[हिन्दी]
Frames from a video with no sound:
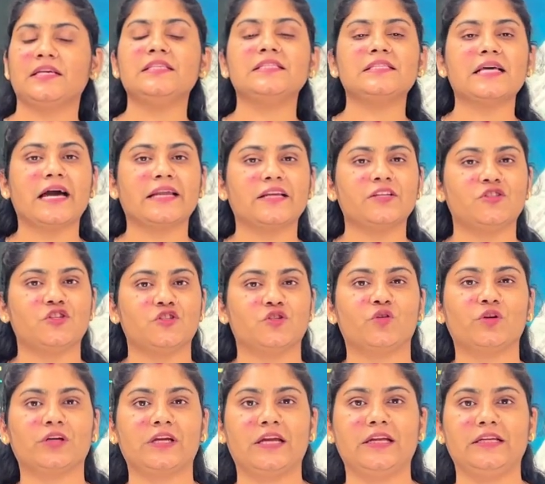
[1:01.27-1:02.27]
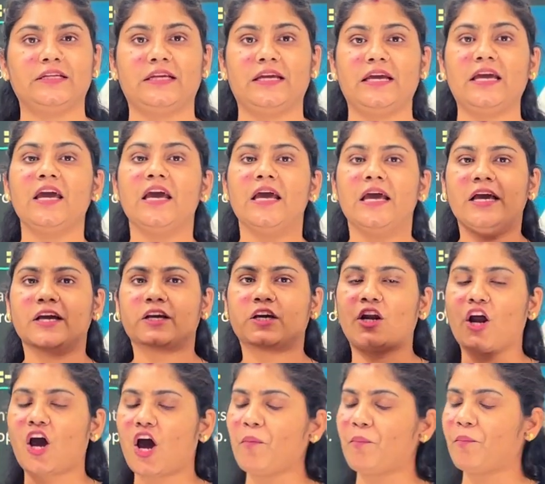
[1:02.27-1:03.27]
इन सारी चीज़ों के लिए
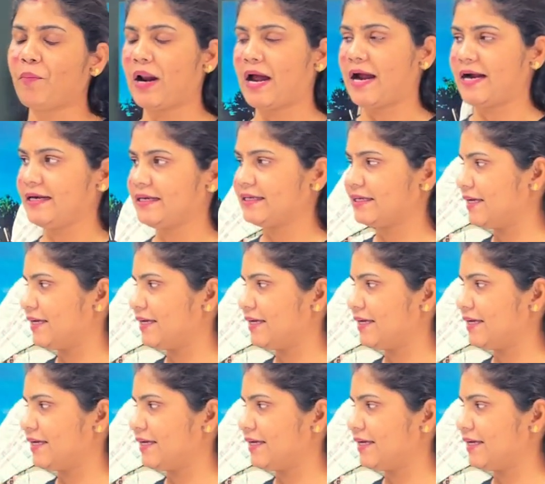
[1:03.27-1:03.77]
क्रॉप प्लांट